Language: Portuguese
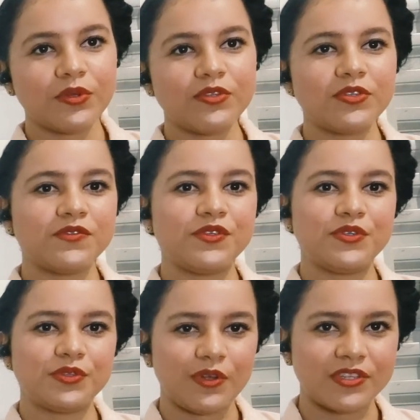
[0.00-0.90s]
todos os
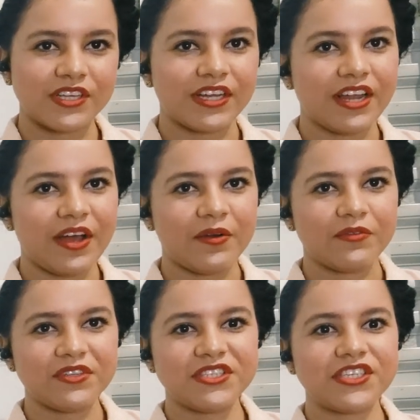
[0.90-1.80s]
vídeos do nosso canal,
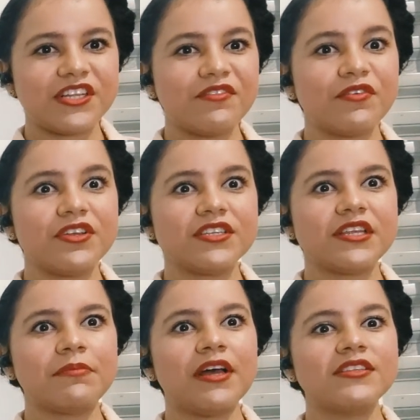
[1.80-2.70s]
você já deve
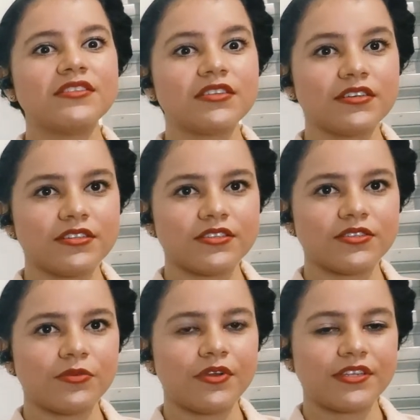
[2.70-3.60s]
conhecer bastante
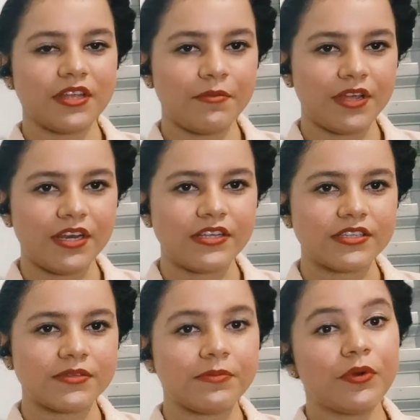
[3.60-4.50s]
sobre as abelhas.